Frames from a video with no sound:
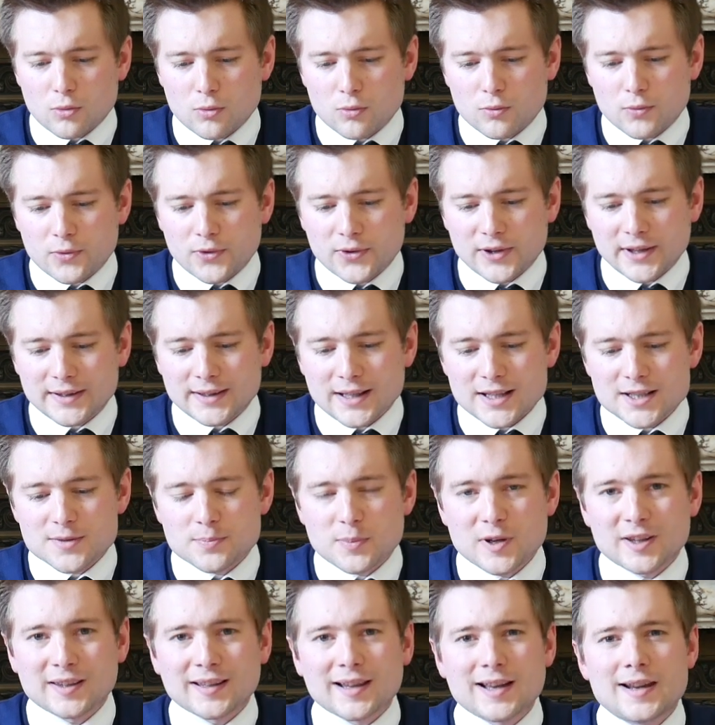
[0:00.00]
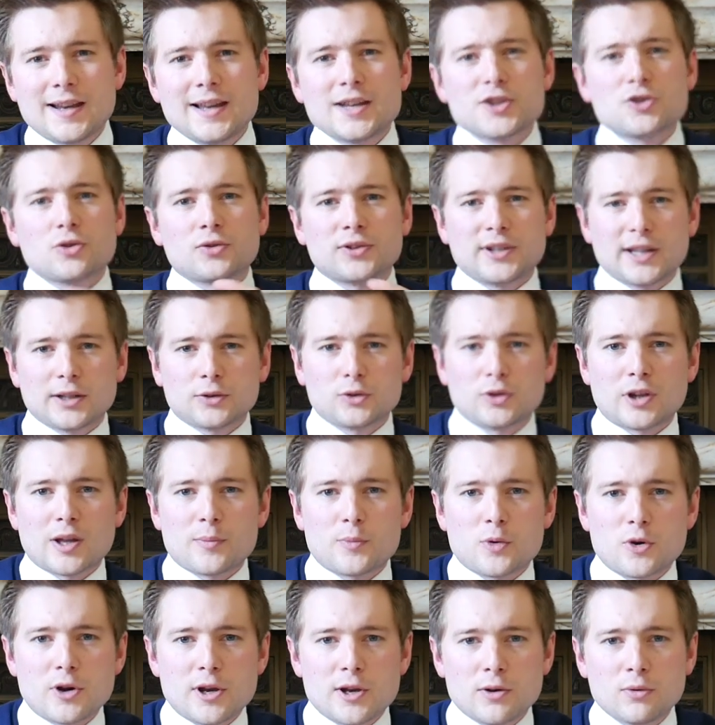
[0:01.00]
cet aspect très légendaire de
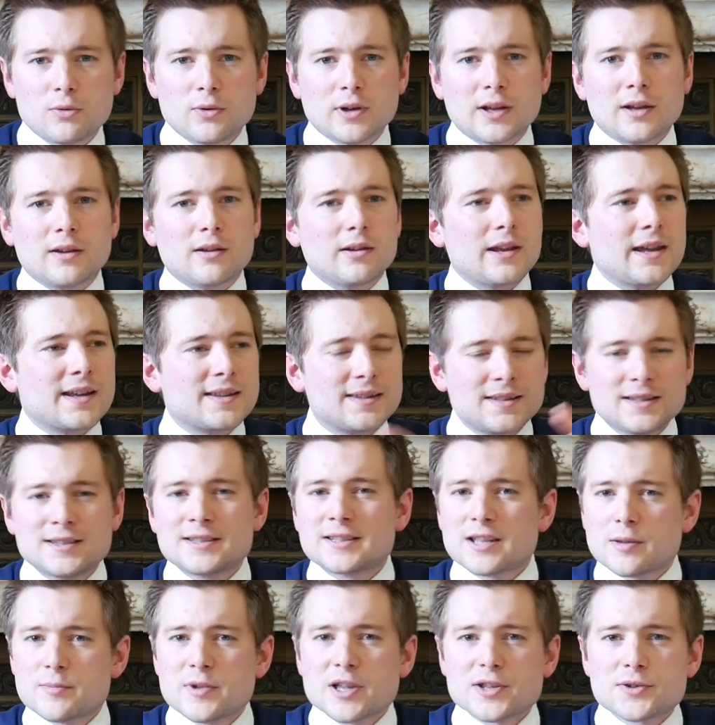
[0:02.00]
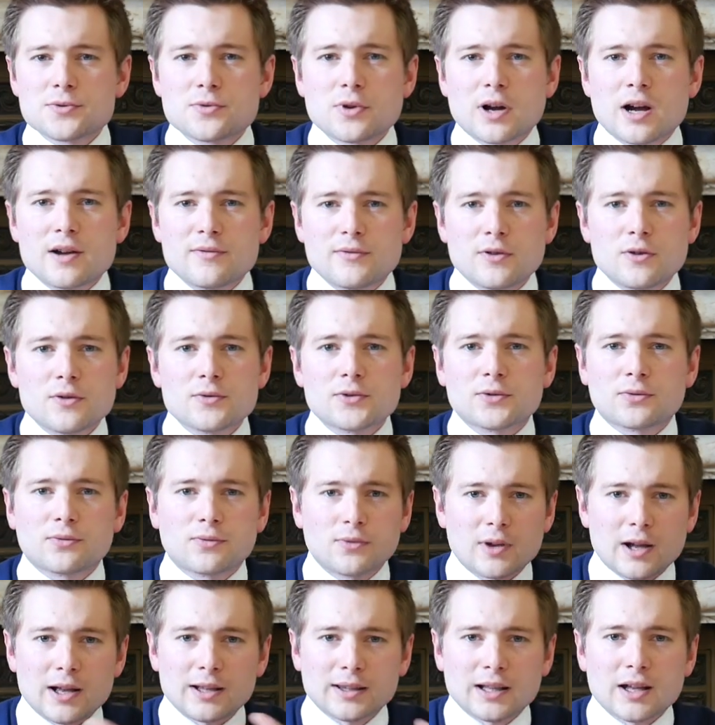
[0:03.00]
Napoléon existait bien sûr avant
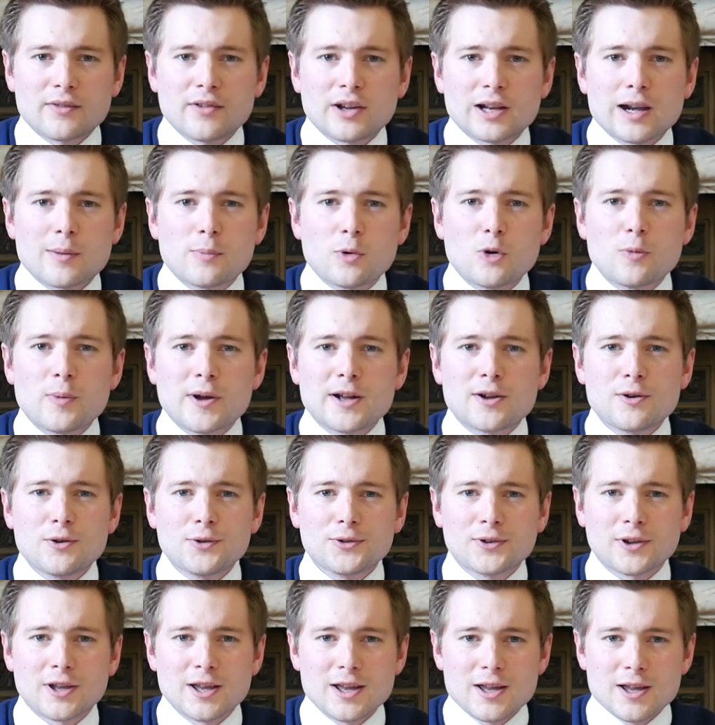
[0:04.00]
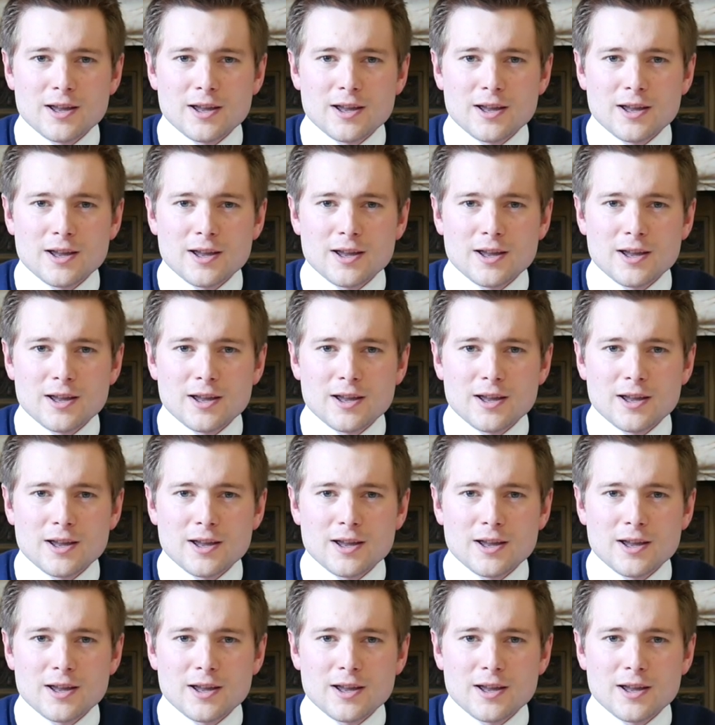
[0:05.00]
à travers la propagande,